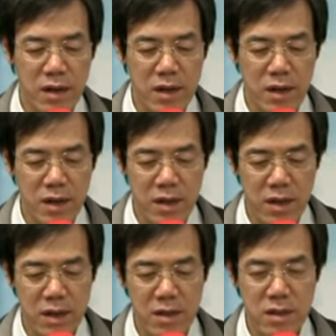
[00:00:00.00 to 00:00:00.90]
呃
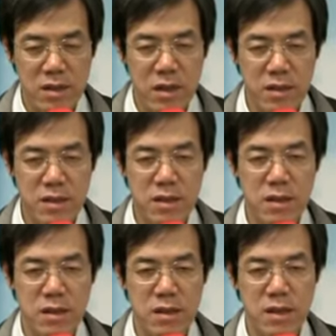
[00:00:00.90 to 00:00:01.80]
那
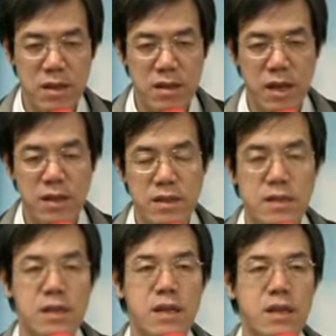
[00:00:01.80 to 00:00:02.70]
是在以
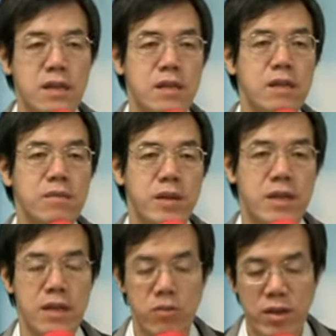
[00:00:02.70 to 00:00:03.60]
色列人特别
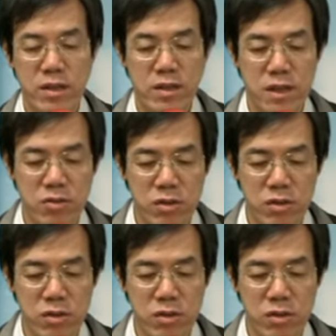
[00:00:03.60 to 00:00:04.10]
的一段的时间，